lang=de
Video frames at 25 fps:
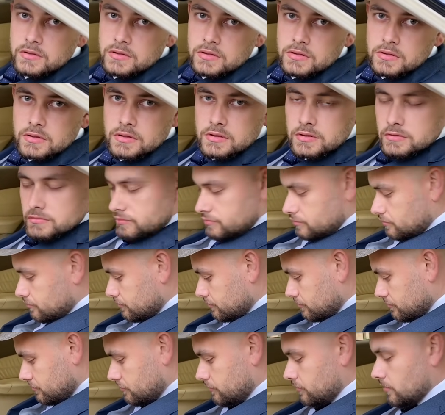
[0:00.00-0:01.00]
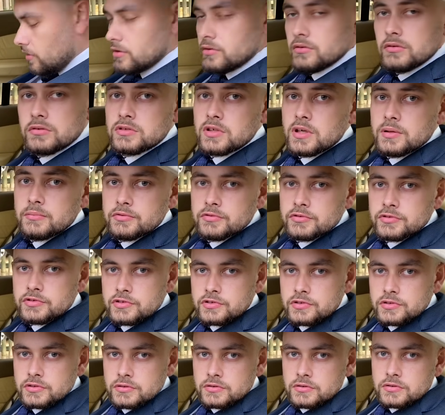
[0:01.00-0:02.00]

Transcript: Äh, Croc Ultra Boost.